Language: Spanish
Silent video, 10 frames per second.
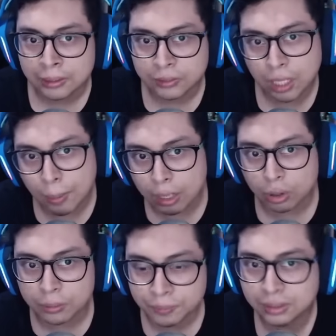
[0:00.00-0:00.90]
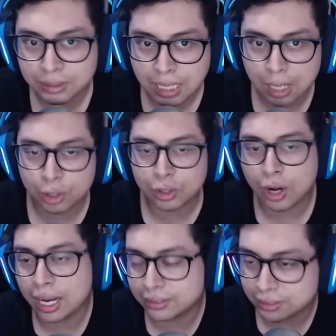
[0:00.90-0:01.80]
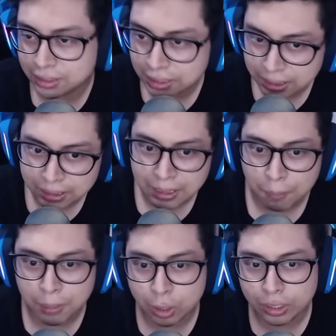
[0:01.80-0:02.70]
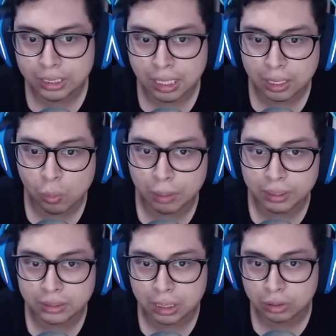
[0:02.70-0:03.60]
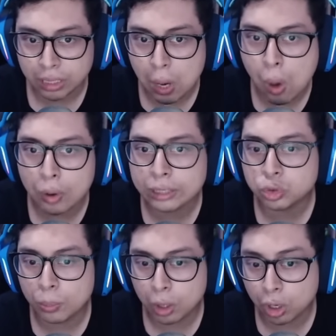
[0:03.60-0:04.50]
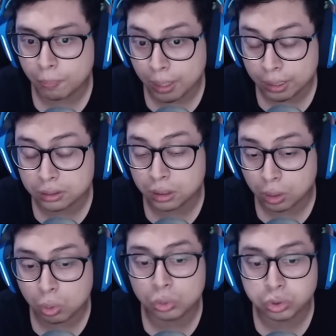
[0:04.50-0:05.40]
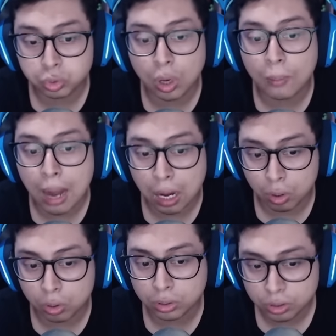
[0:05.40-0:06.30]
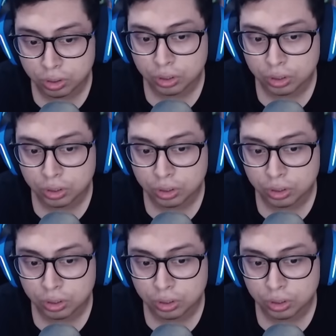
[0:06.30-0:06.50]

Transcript: Sin embargo, Carlos Rojas, periodista de Coavisa, ¿no? Ecuador es un mejor país y justo abajo,